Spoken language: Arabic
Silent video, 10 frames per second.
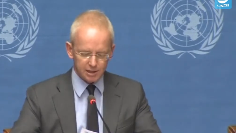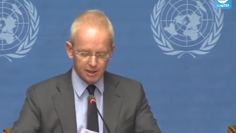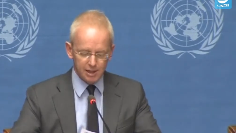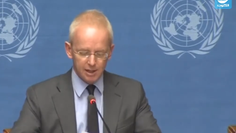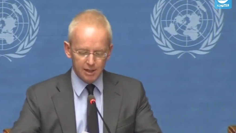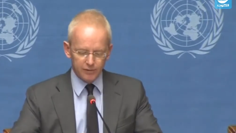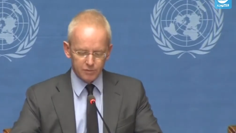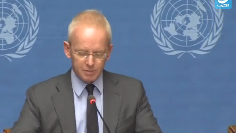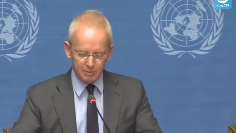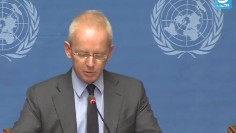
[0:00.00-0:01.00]

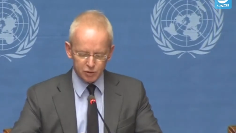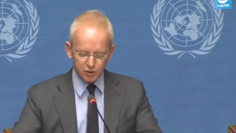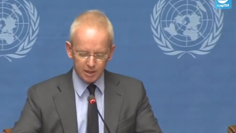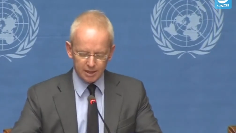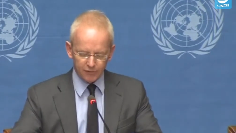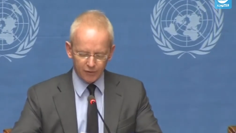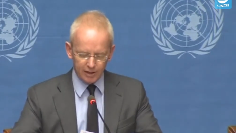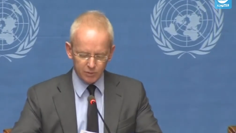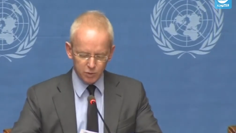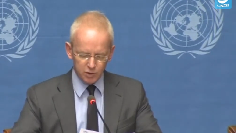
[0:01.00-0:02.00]
وشحنات بحرية من
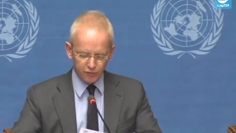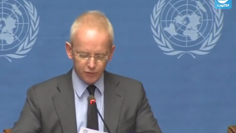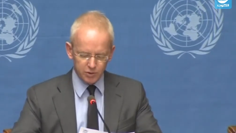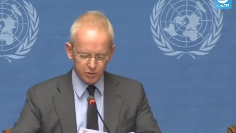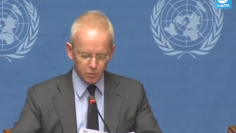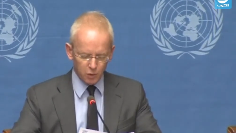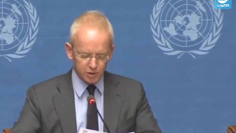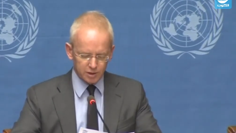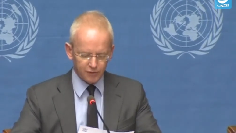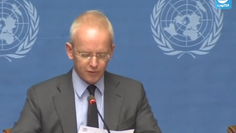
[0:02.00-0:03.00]
دبي عن طريق
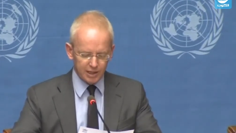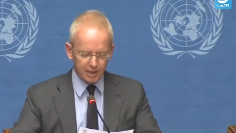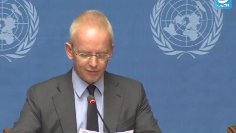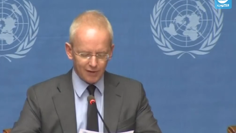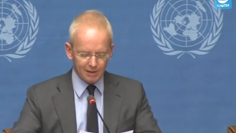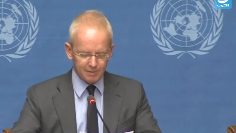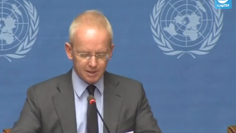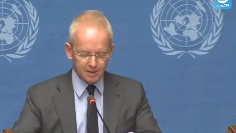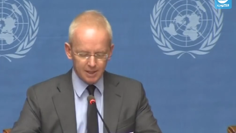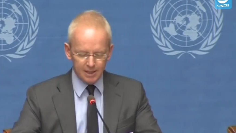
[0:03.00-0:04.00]
إيران في الأيام
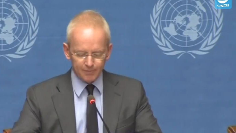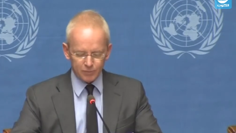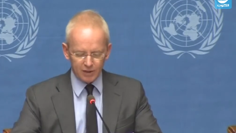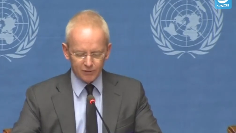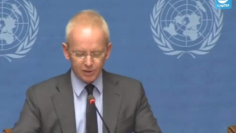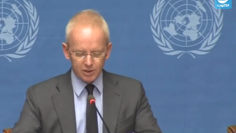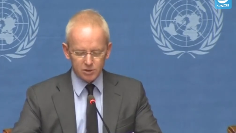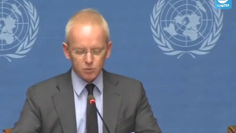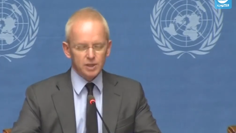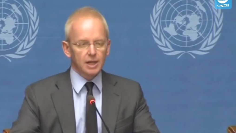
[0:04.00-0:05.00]
العشرة
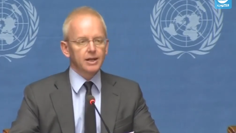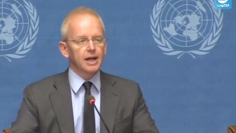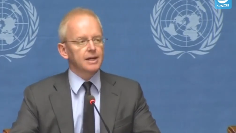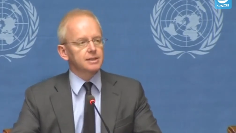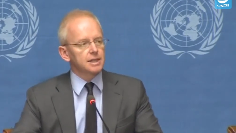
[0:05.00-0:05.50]
المقبلة